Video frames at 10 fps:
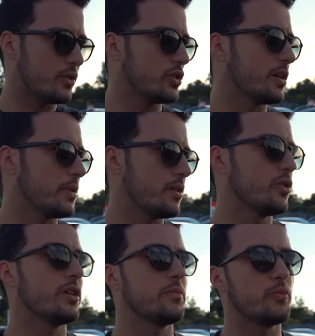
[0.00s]

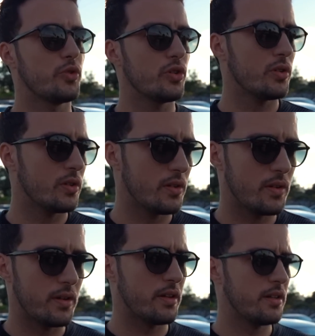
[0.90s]
Alabilirler evet evet evet.